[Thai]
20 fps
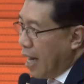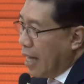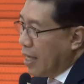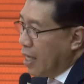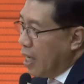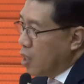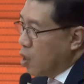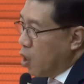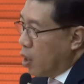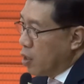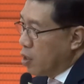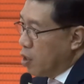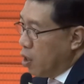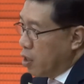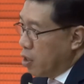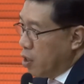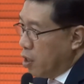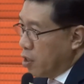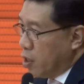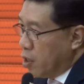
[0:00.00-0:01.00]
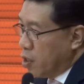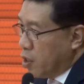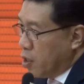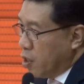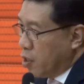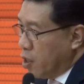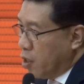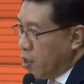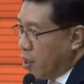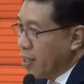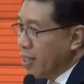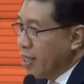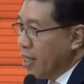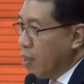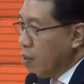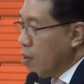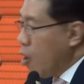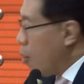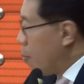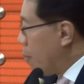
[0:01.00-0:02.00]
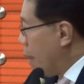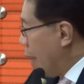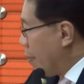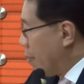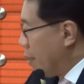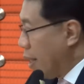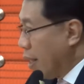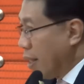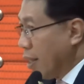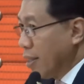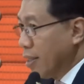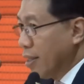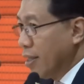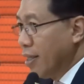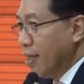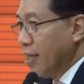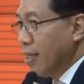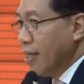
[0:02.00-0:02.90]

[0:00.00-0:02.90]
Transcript: ฉายที่จะช็อตที่เขาออกแบบที่เลย